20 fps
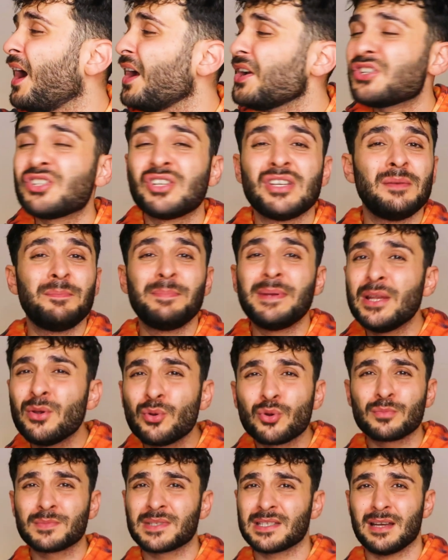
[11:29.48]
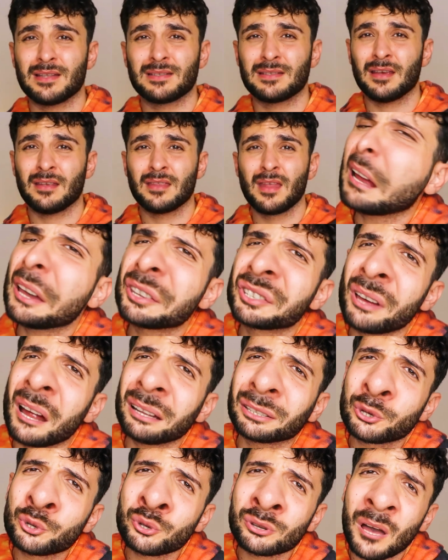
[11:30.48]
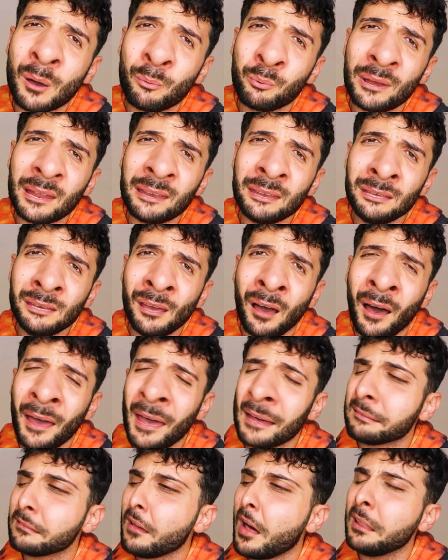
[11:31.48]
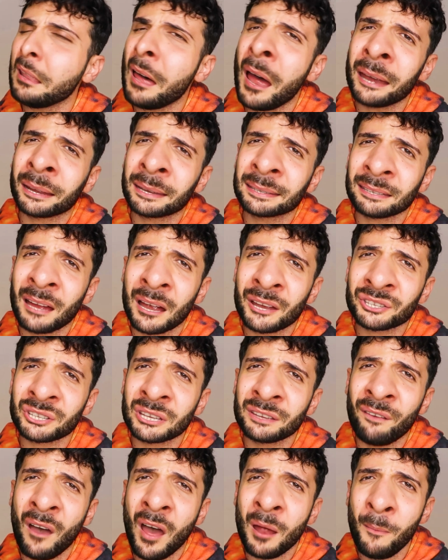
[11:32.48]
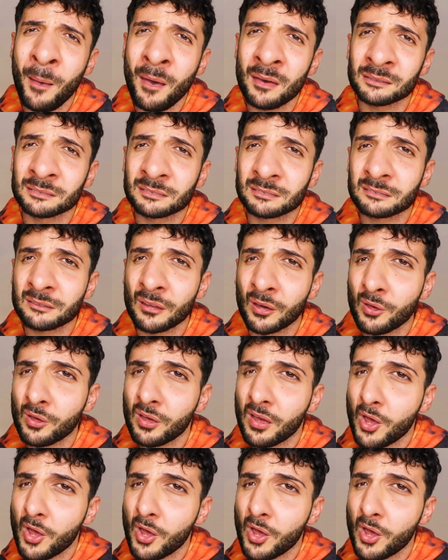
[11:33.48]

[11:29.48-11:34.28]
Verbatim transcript: Her şeyi biliyorum zaten. Arkadaşlar artık şunu kabullenin ya. Hayatta Allah herkese her şeyi vermez.